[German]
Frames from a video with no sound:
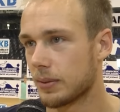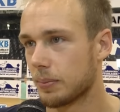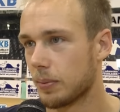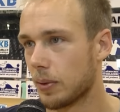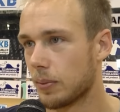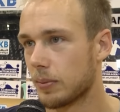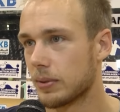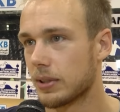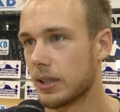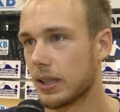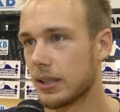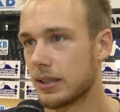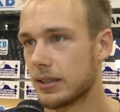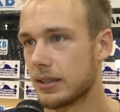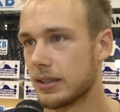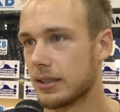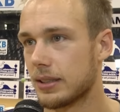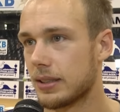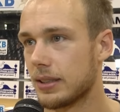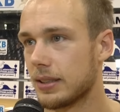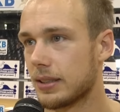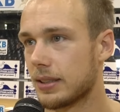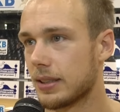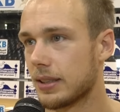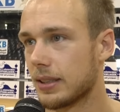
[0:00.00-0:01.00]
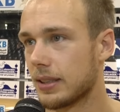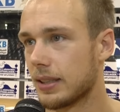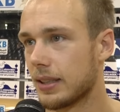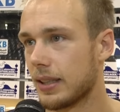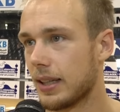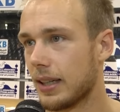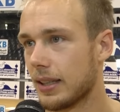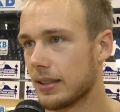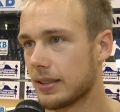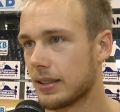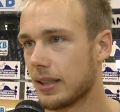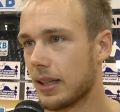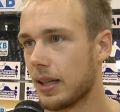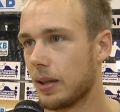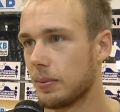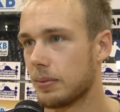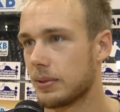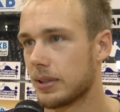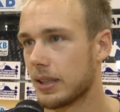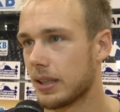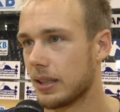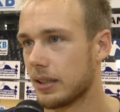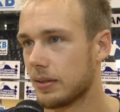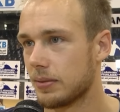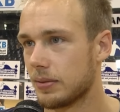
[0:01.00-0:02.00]
momentan ist diese erste
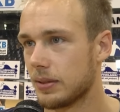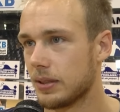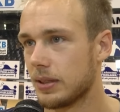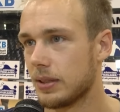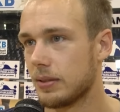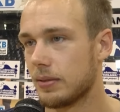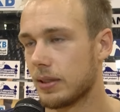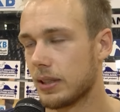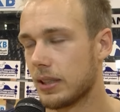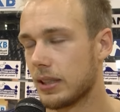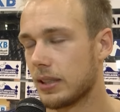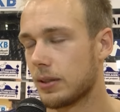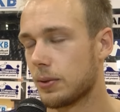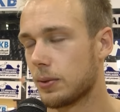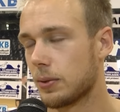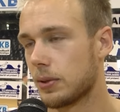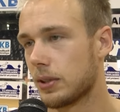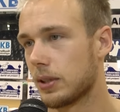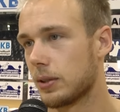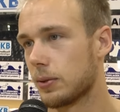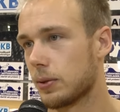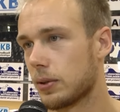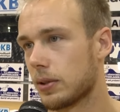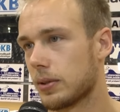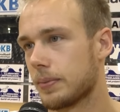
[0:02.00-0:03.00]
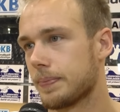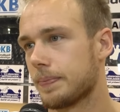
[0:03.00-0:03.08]
Halbzeit wie, war nicht gut genug.